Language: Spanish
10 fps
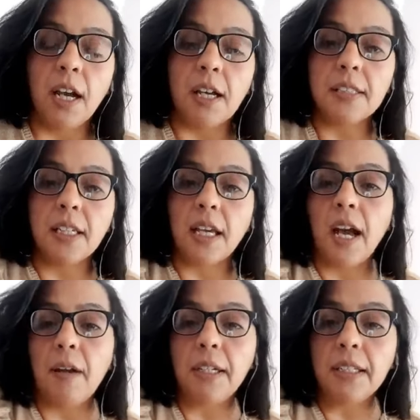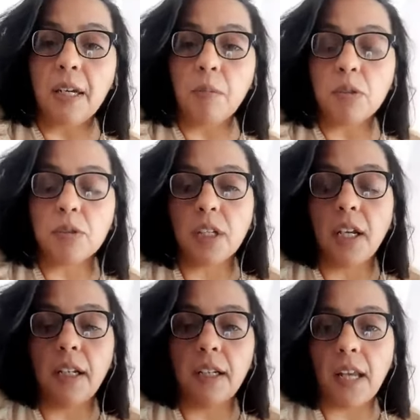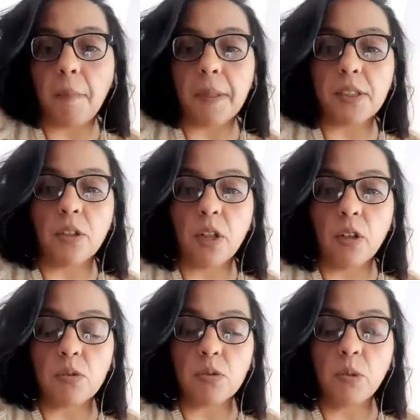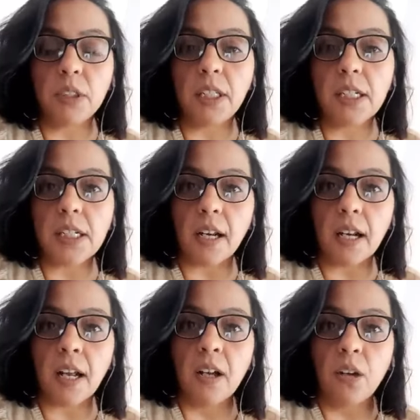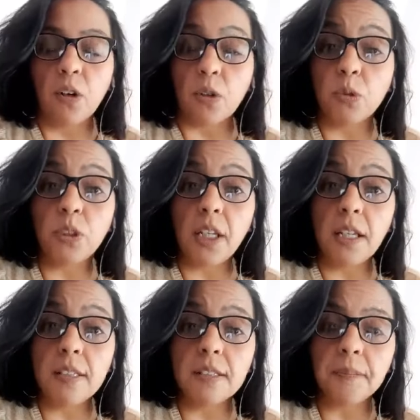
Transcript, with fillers: Así que habilitamos el espacio de consulta y de charla con ustedes